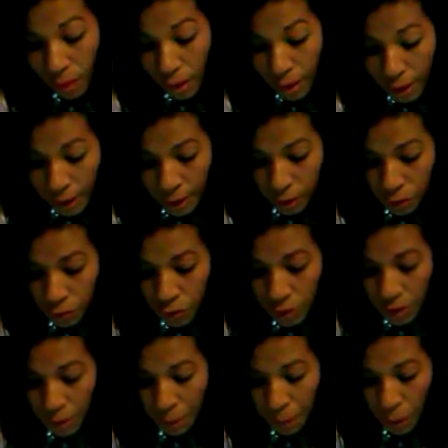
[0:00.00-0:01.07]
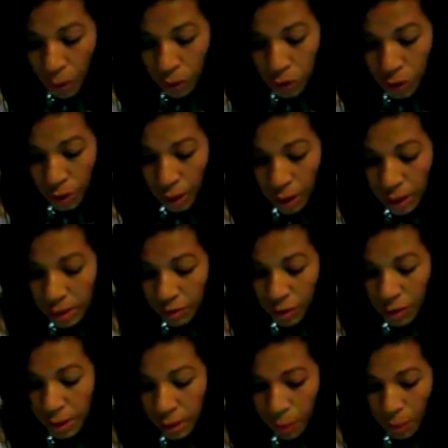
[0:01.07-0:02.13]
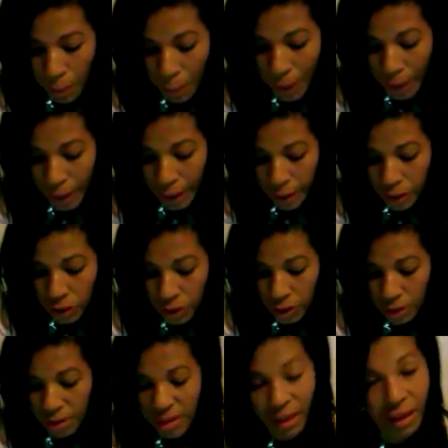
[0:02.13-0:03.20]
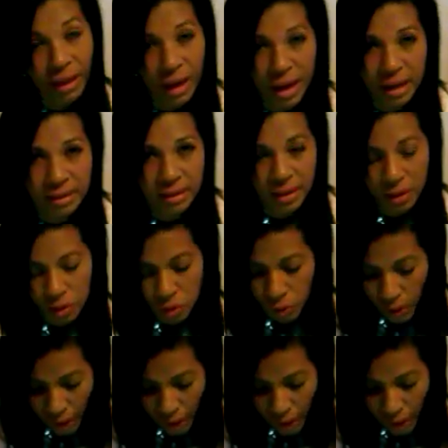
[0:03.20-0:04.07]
Quinto, você pode, se você tem uma parede sem graça na sua